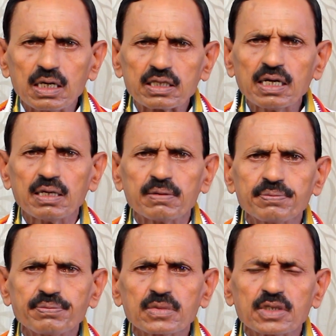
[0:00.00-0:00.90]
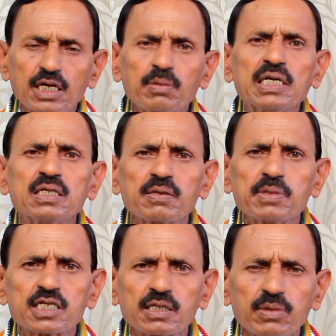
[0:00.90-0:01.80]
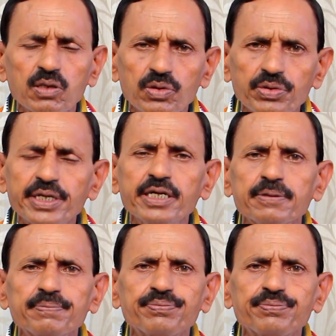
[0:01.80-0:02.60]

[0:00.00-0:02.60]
గత ఎనభై సంవత్సరముల నుండి